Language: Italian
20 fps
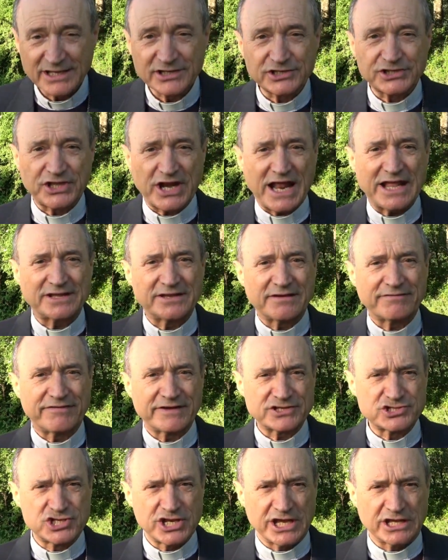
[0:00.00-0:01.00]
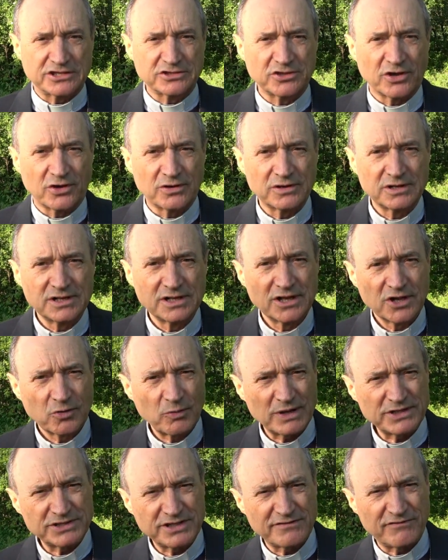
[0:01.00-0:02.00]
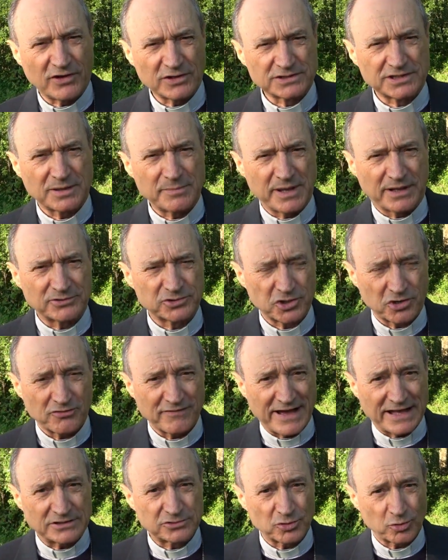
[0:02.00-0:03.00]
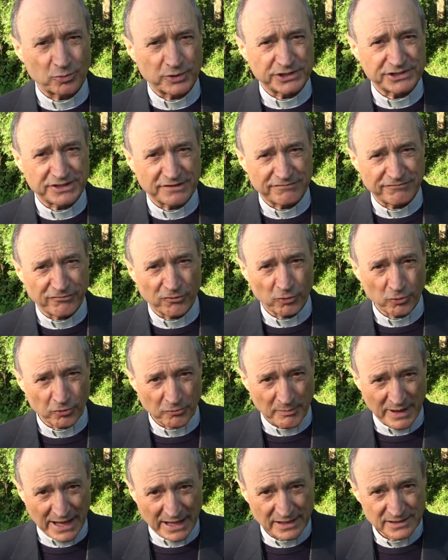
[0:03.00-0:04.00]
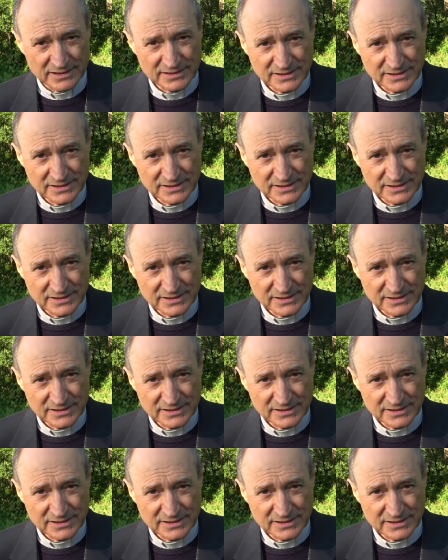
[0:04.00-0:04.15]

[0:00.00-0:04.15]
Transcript: strada facendo, quante volte abbiamo trovato questa forma